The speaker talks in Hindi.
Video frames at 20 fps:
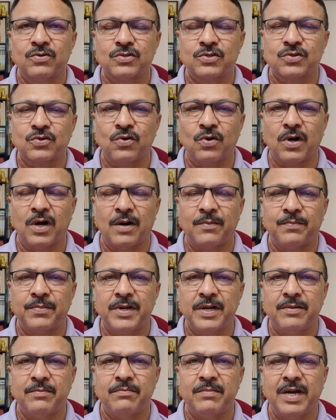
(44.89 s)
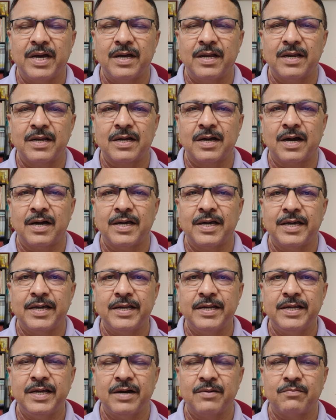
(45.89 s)
उसको अपने महल का
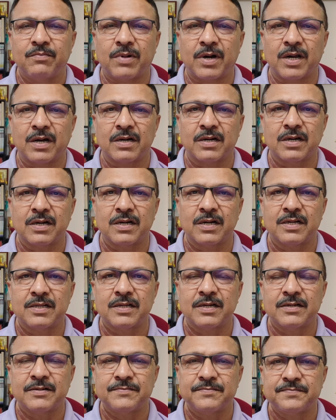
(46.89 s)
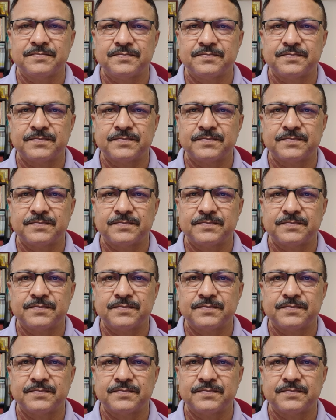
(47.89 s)
एरिया बड़ा करना था